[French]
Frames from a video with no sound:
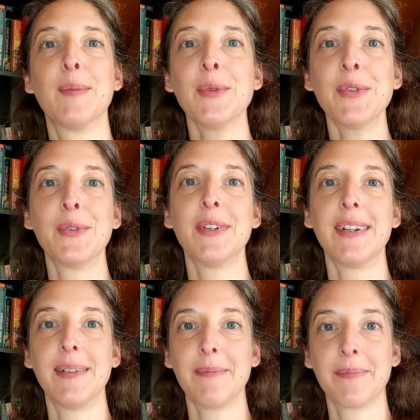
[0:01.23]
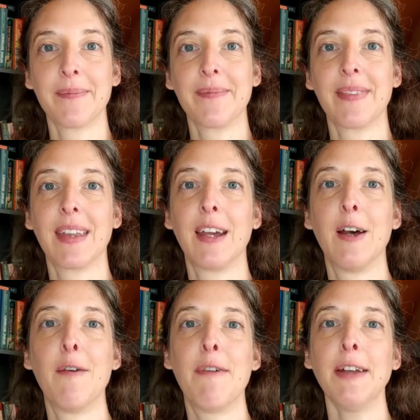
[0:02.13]
Bonjour
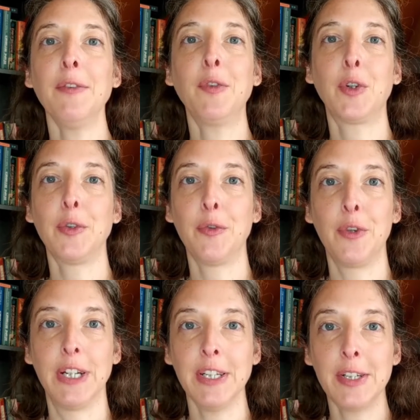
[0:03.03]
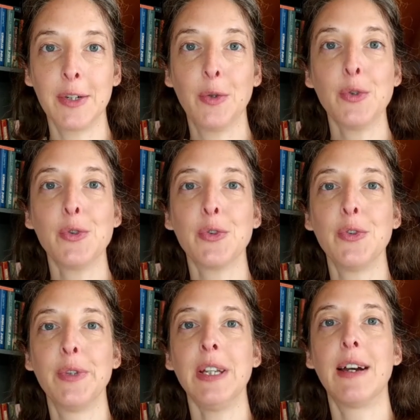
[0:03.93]
Fast Forward French
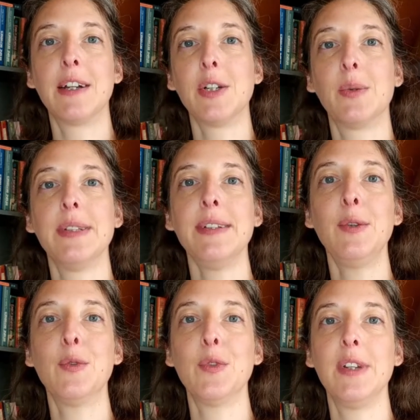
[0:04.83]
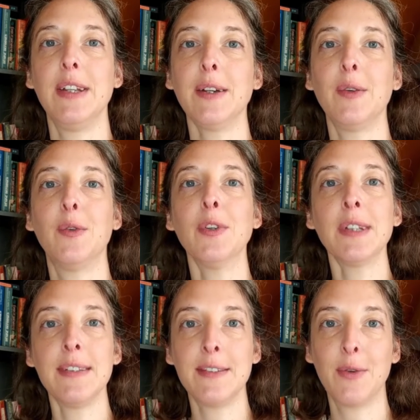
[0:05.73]
aujourd'hui a choisi de vous lire une
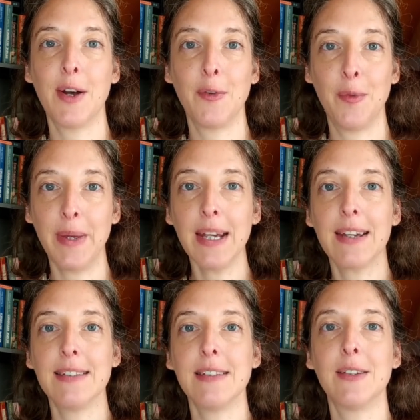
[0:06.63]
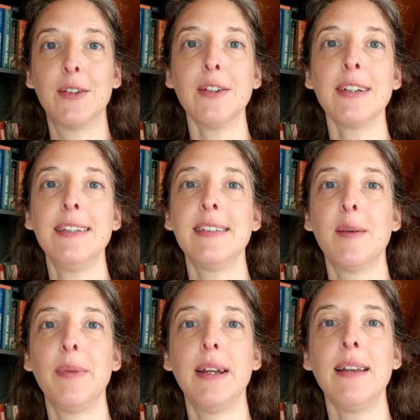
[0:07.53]
autre histoire du père Castor qui
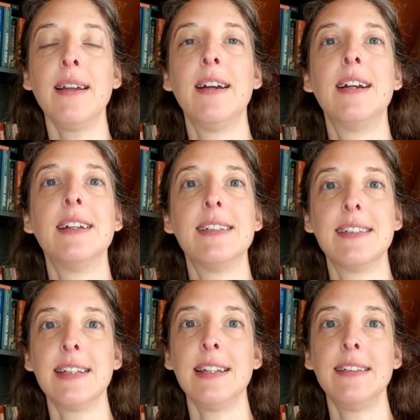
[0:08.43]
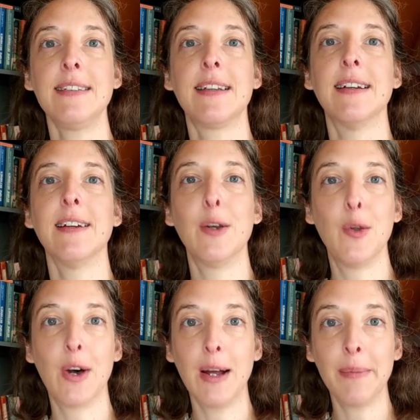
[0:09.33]
s'appelle Célestin,
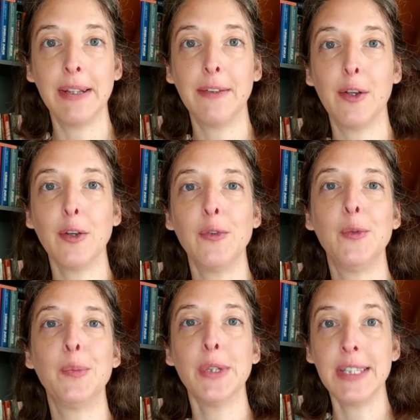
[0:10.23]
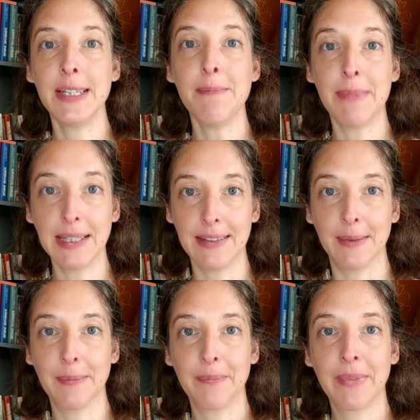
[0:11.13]
le ramasseur du petit
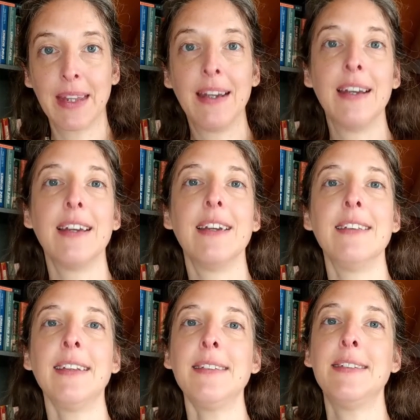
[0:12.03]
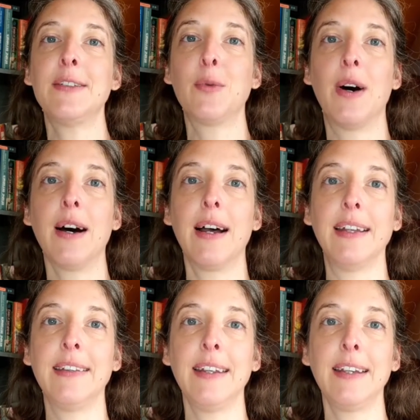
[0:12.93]
matin. Et cette histoire a
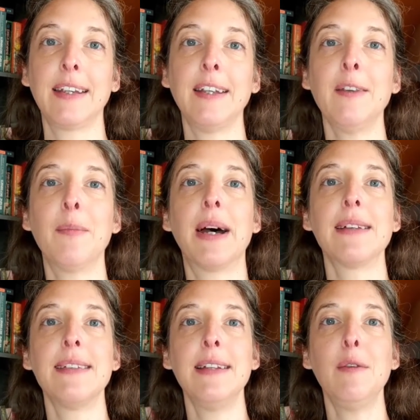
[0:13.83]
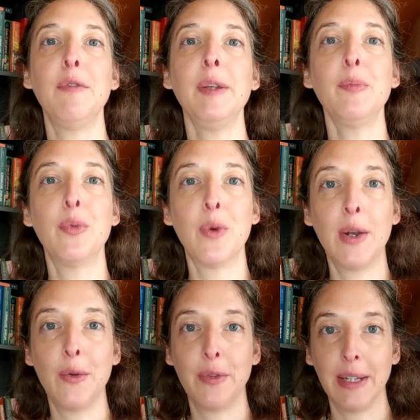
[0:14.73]
été écrite par Sylvie
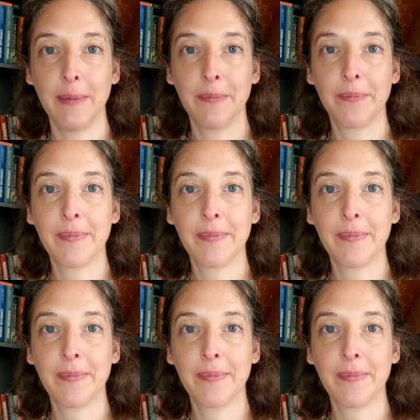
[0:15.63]
Poilevé.